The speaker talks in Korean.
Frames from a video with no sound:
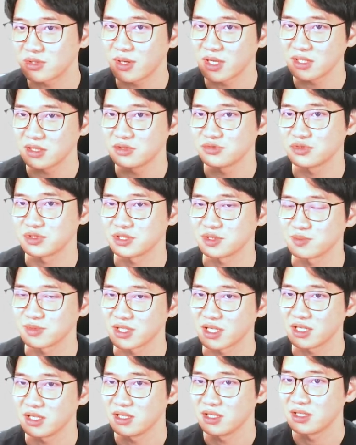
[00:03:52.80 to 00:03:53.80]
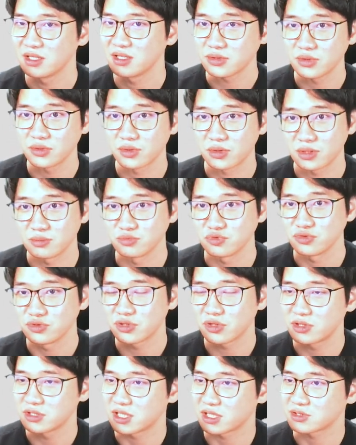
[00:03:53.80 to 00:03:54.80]
것을 확인할 수 있습니다 그래서 이렇게
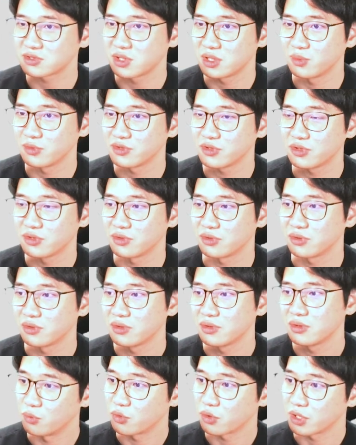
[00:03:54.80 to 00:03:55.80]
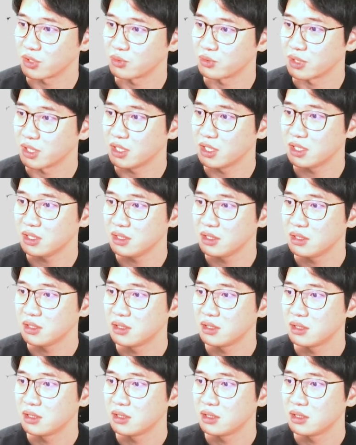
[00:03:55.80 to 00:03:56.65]
문서를 작성하면서 네모기 원개요나